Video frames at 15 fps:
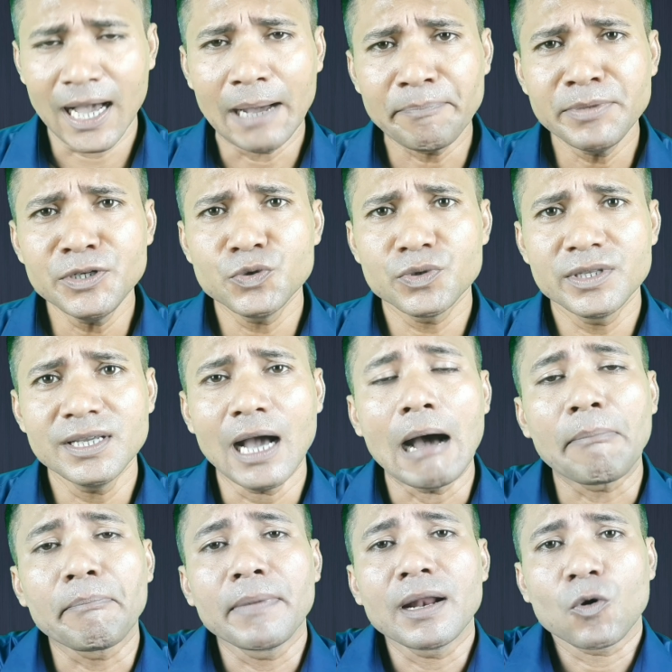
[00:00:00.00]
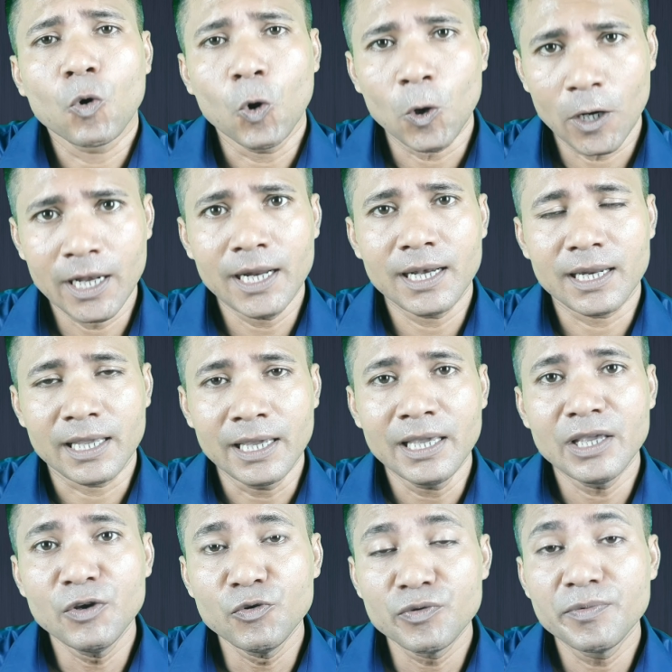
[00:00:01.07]
আপনি যদি আপনার কন্টেন্টকে
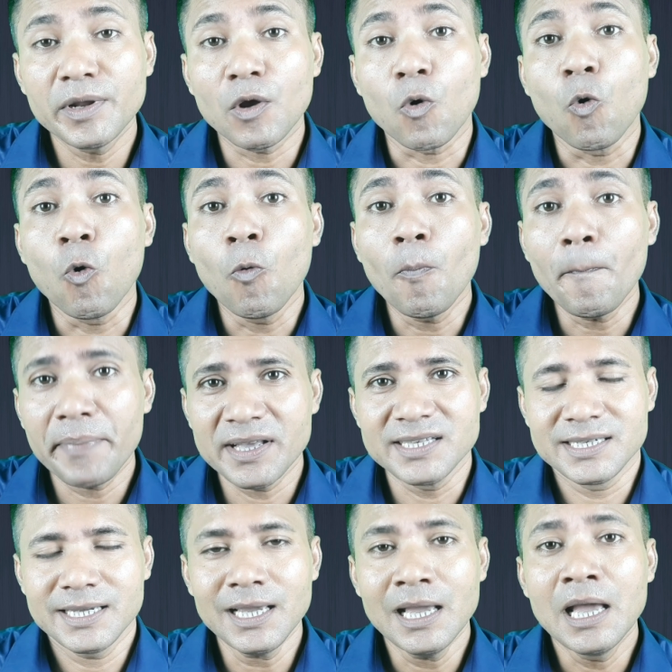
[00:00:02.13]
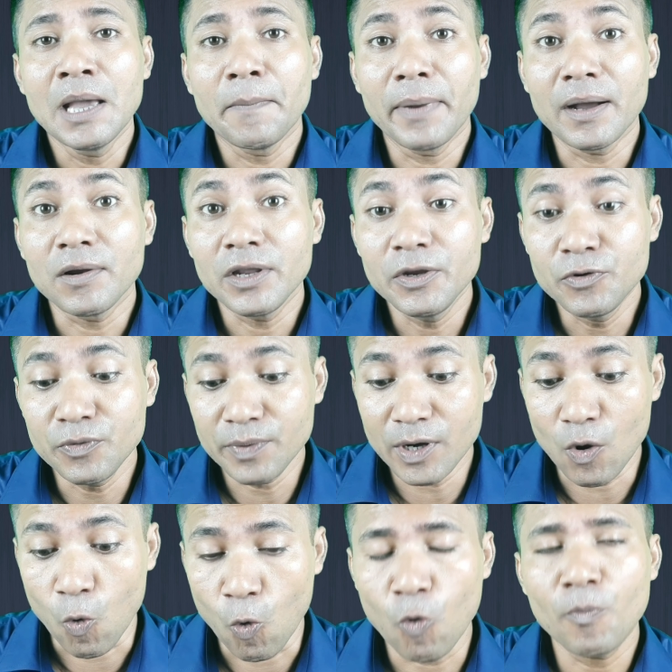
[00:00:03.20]
ইউটিউবের হোম পেজে বা ইউটিউবের
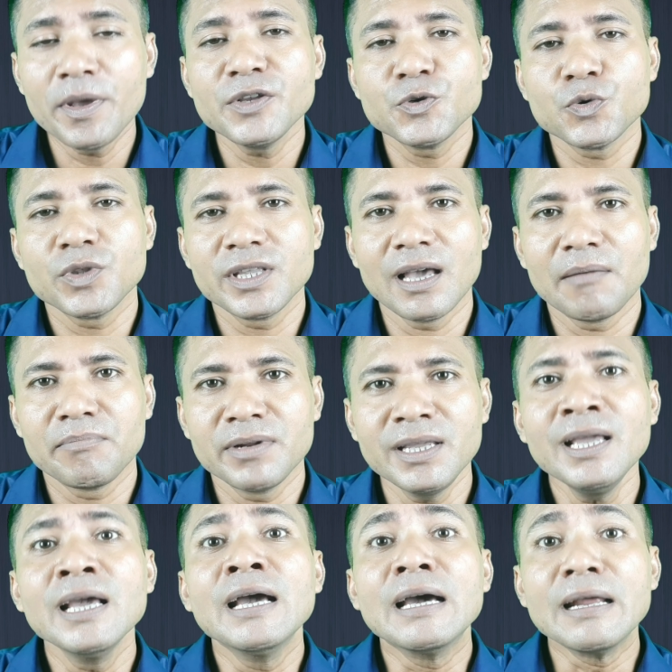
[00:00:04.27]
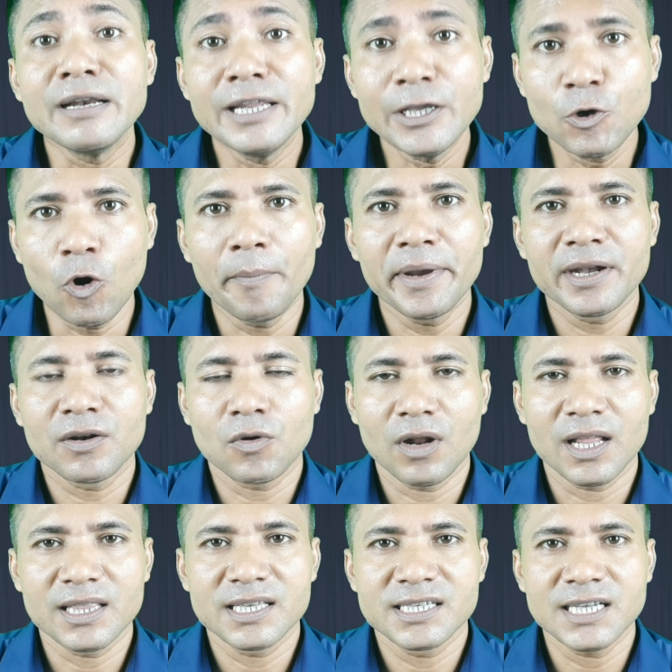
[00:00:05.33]
হোমে যদি আপনি রিকমেন্ড
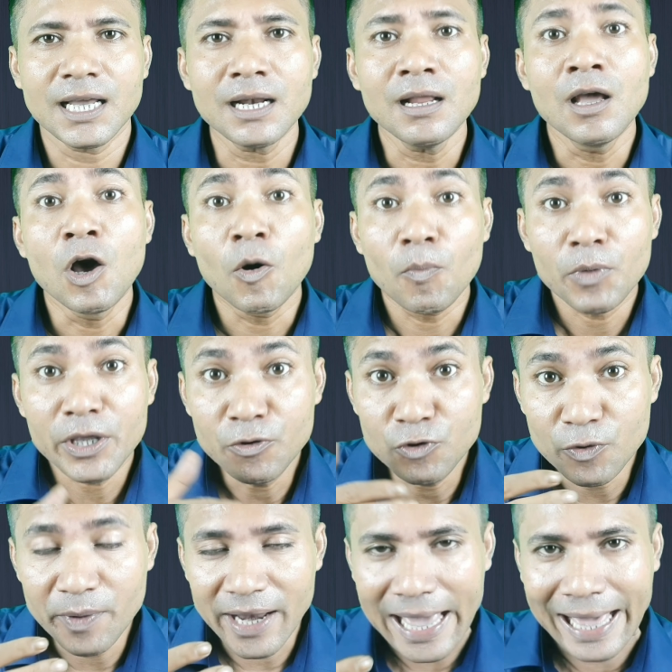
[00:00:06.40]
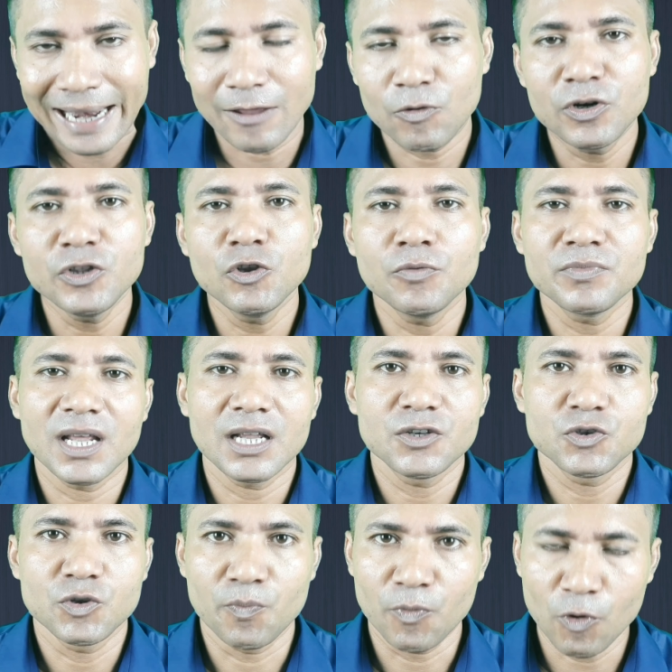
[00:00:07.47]
করাতে চান ইউটিউবের অ্যালগোরিদম দ্বারা
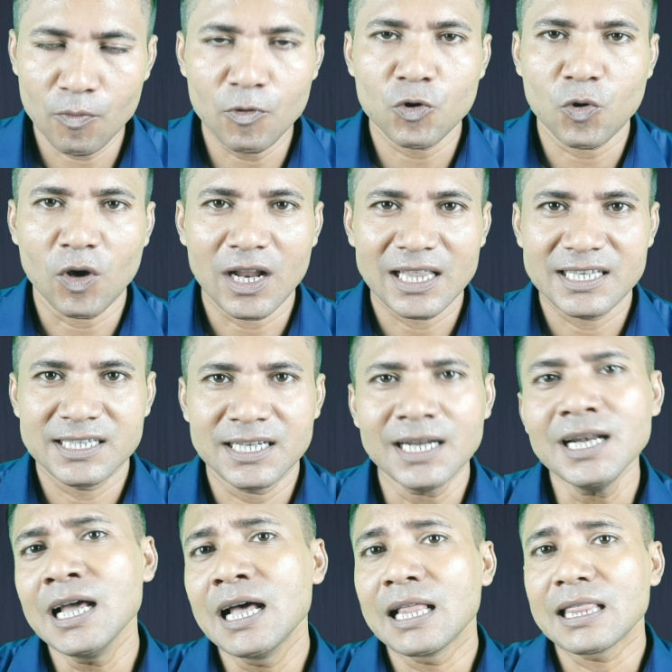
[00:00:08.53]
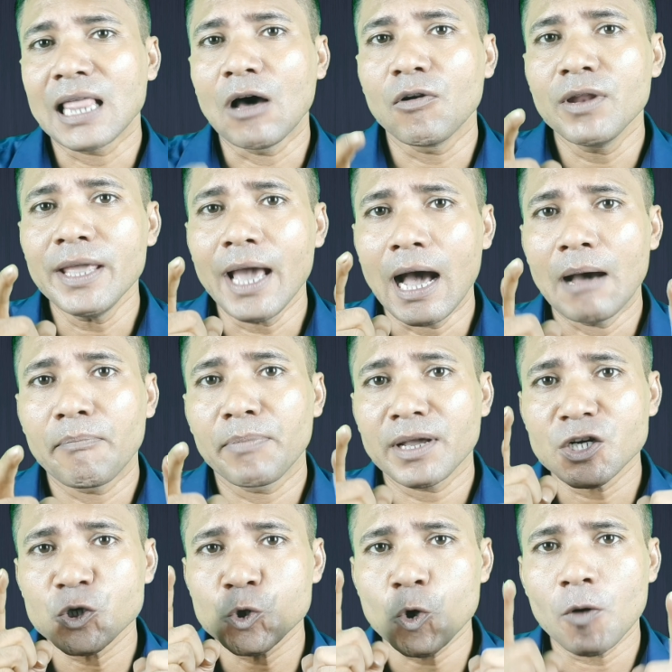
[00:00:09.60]
যদি প্রমোট করাতে চান তাহলে
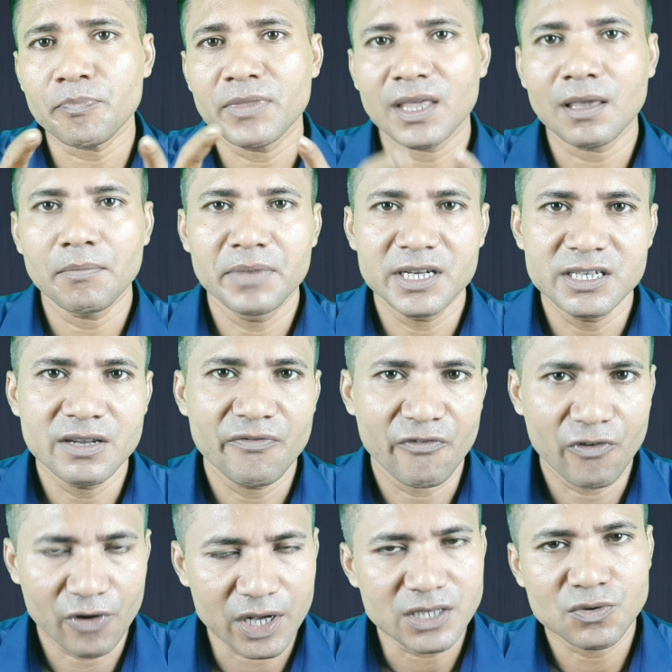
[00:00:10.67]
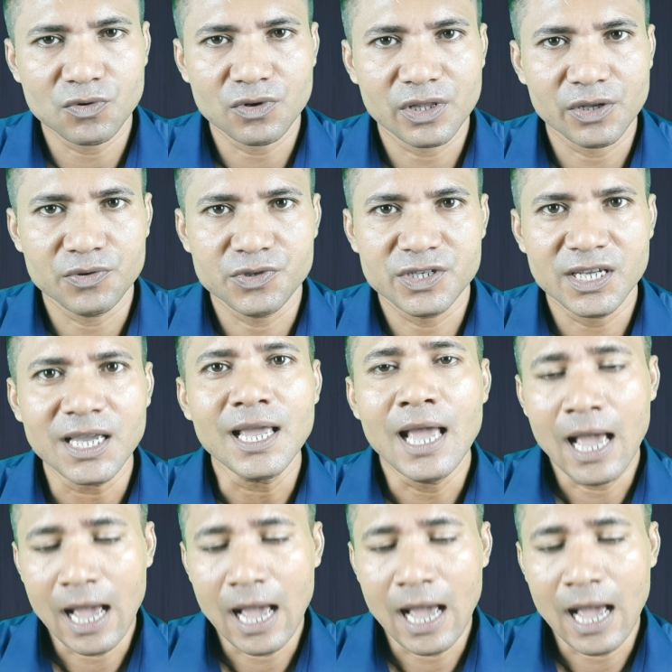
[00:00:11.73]
আপনাকে সব থেকে বেশি ফোকাস করতে হচ্ছে